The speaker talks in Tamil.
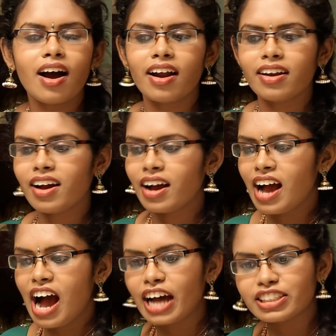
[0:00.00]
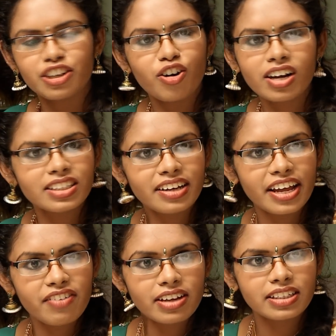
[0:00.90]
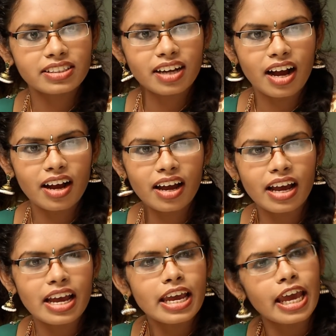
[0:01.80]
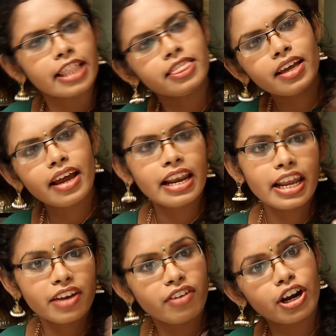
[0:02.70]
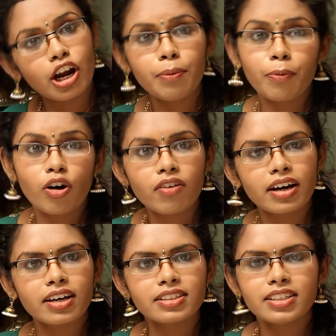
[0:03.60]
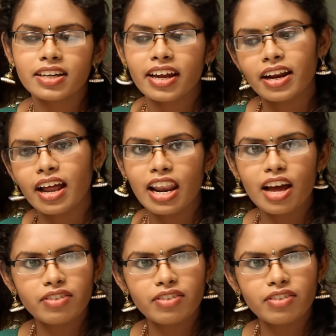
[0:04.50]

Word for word: அதான் அந்த நோக்கத்தை நிறைவேற்றி வைக்கிறதுக்கு அவர் எந்த எல்லைக்கு வேணாலும் போவாருங்கிறது எனக்கு